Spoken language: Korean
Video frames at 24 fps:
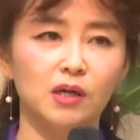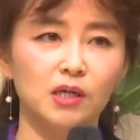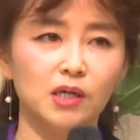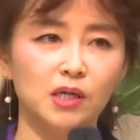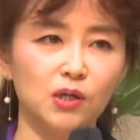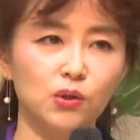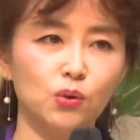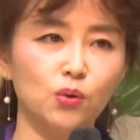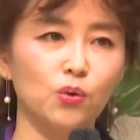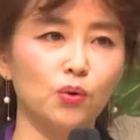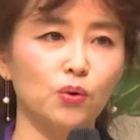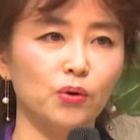
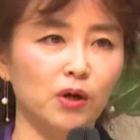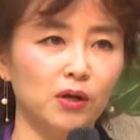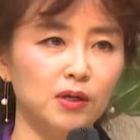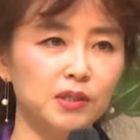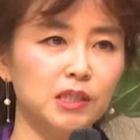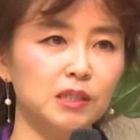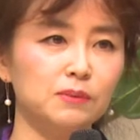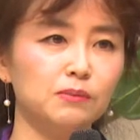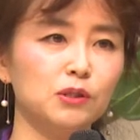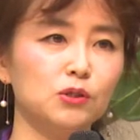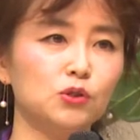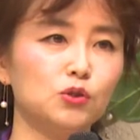기도로
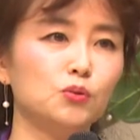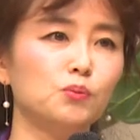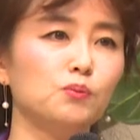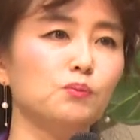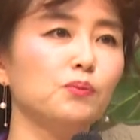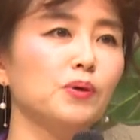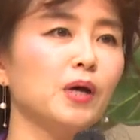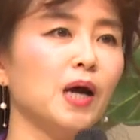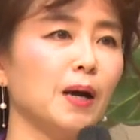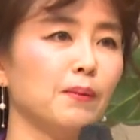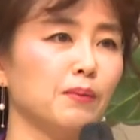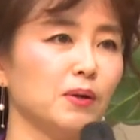열심히
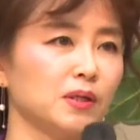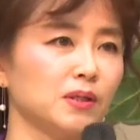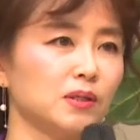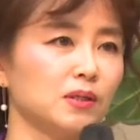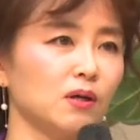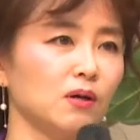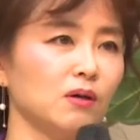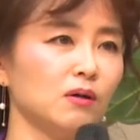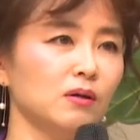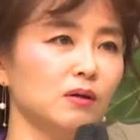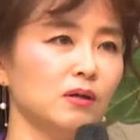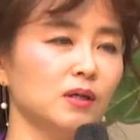
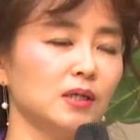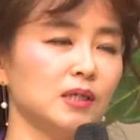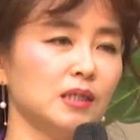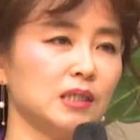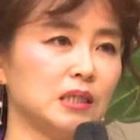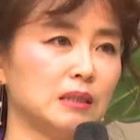준비하면서